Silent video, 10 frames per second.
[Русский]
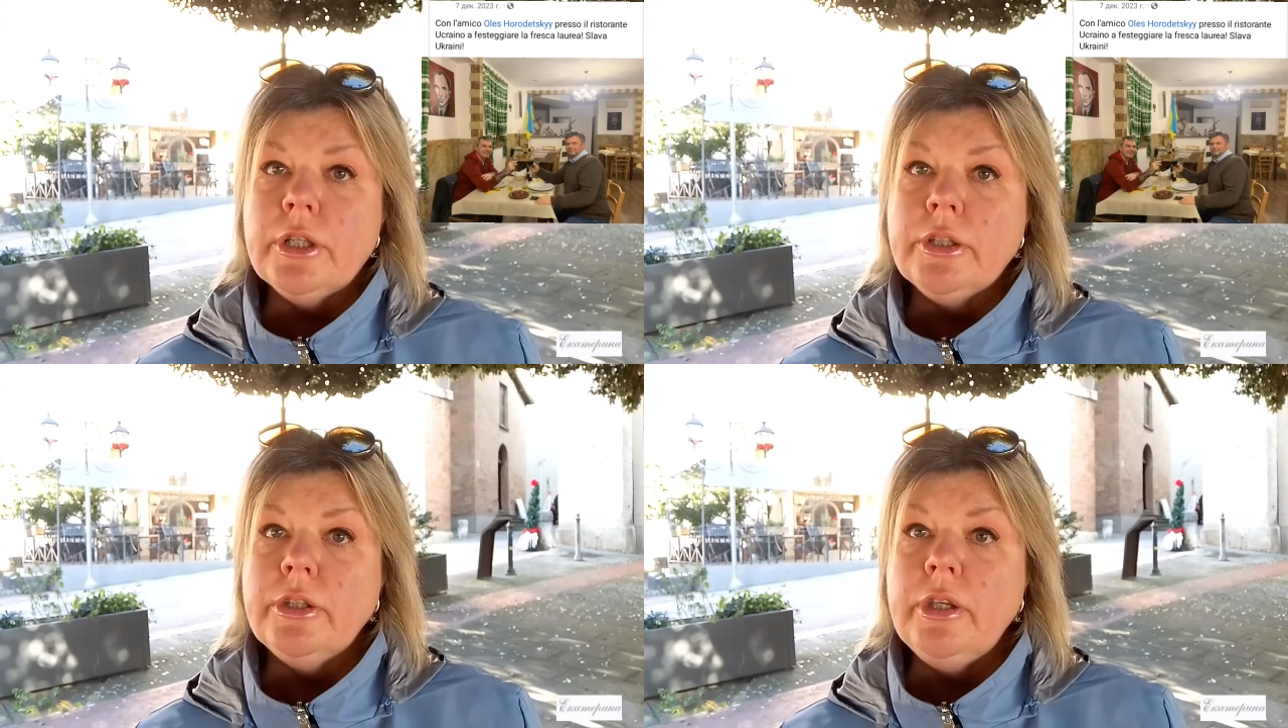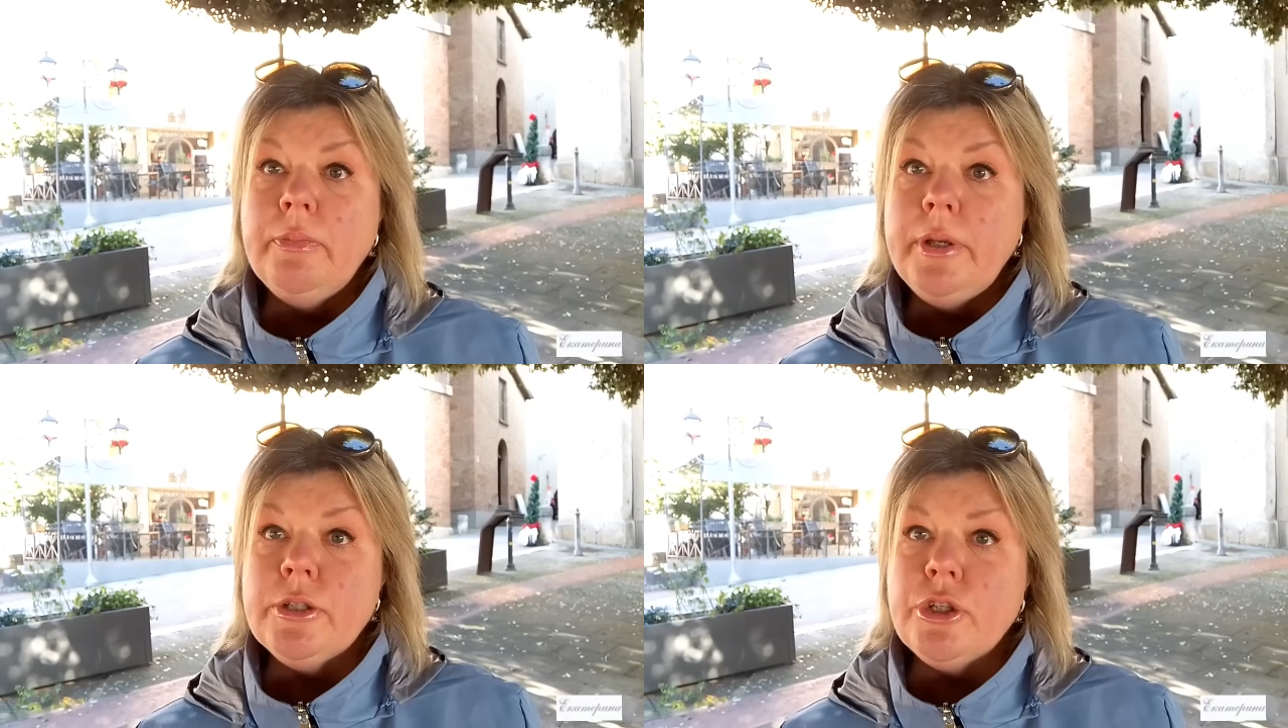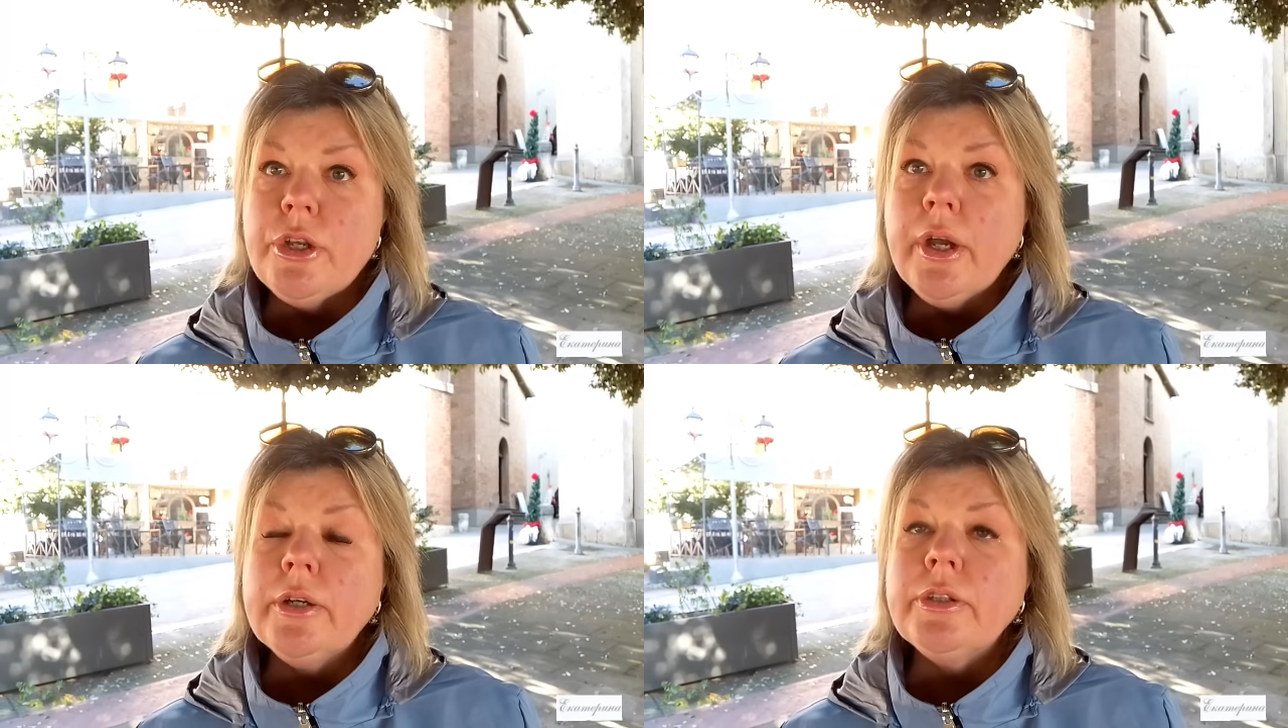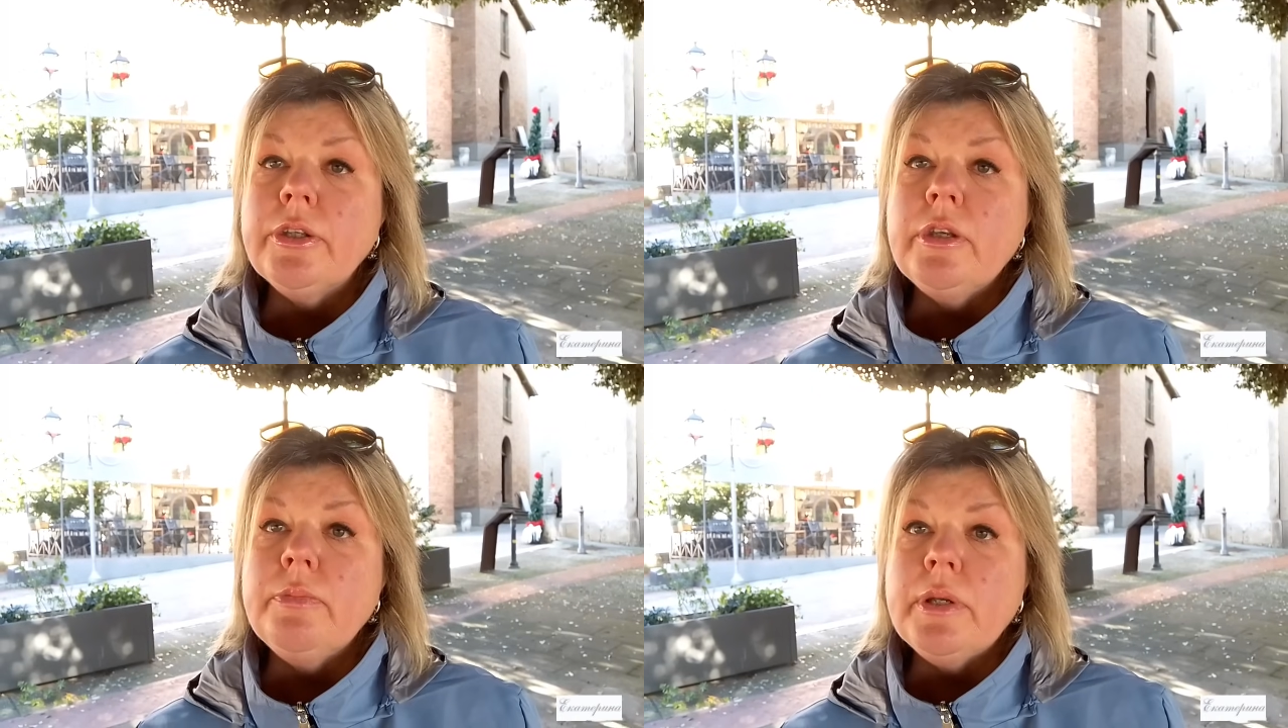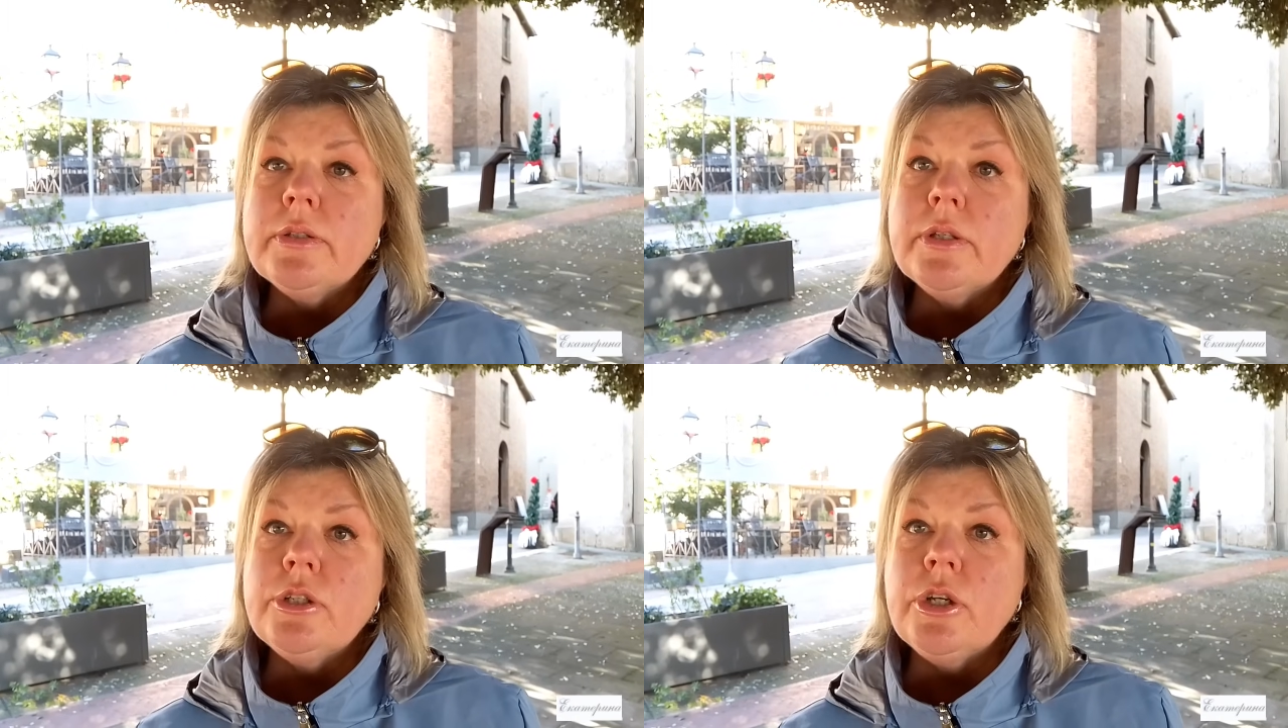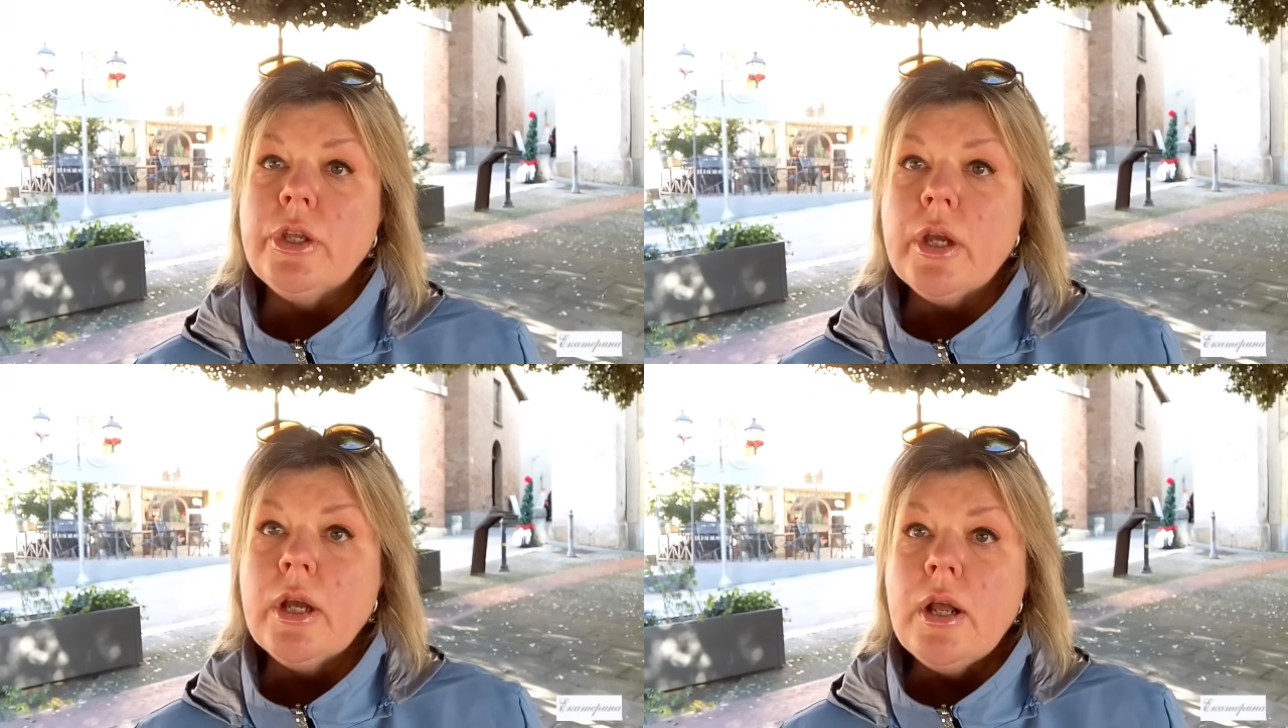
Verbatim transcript: это не имеет значения. Как это не имеет значения?